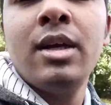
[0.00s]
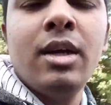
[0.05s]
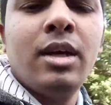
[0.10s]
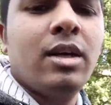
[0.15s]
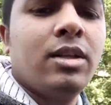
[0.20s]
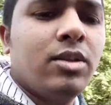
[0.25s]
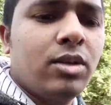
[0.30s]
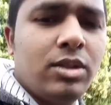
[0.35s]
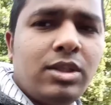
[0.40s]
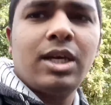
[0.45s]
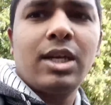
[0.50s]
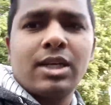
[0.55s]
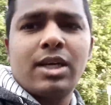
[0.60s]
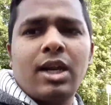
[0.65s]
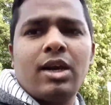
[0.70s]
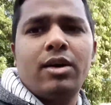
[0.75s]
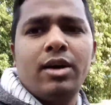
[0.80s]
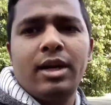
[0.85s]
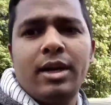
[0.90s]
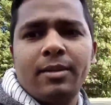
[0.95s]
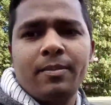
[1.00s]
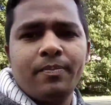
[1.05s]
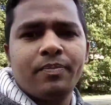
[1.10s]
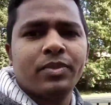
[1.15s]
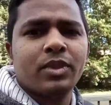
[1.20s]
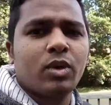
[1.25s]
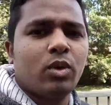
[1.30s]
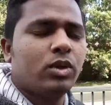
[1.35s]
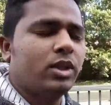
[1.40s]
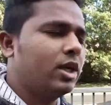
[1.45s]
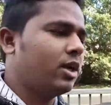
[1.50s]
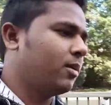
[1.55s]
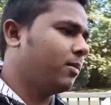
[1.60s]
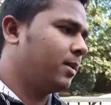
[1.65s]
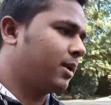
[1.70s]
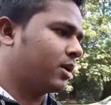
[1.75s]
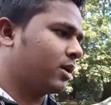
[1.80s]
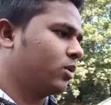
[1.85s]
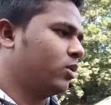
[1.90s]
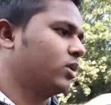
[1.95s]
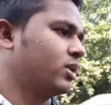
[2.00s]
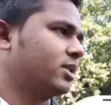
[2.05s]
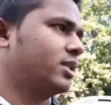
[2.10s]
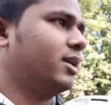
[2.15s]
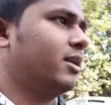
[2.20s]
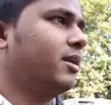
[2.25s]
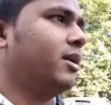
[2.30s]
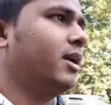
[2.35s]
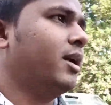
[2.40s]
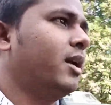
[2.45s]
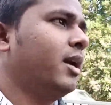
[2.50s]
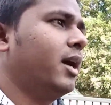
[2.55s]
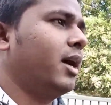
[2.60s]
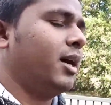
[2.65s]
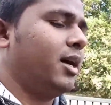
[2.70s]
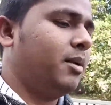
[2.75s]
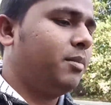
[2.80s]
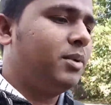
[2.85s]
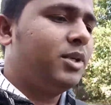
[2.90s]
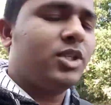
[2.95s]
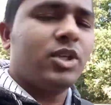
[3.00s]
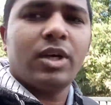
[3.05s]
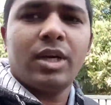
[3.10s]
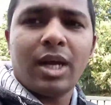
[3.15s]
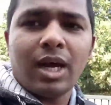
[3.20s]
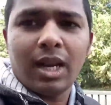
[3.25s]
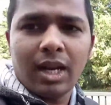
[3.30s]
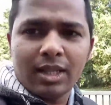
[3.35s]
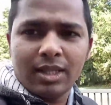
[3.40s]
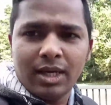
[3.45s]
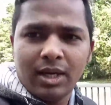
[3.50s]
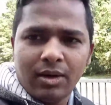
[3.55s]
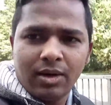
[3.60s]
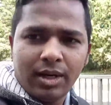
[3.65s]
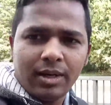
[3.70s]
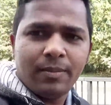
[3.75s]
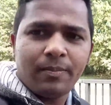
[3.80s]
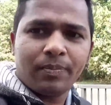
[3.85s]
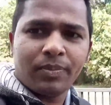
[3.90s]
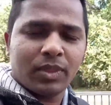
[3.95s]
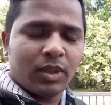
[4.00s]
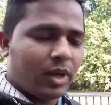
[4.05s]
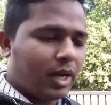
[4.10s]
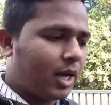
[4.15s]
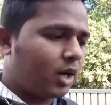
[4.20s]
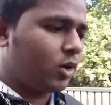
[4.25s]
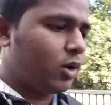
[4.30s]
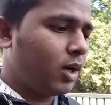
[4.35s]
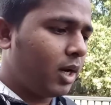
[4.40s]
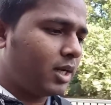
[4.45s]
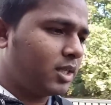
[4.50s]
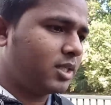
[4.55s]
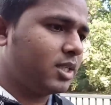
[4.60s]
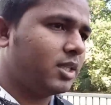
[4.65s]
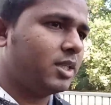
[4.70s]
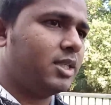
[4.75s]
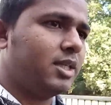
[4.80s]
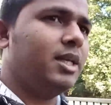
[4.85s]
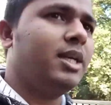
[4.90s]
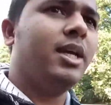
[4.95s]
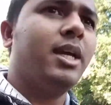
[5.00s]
তো যার কারণে ওদের আবার কোর্সের আর বিষয়টা আলাদা হয় তো এখন আসতেছি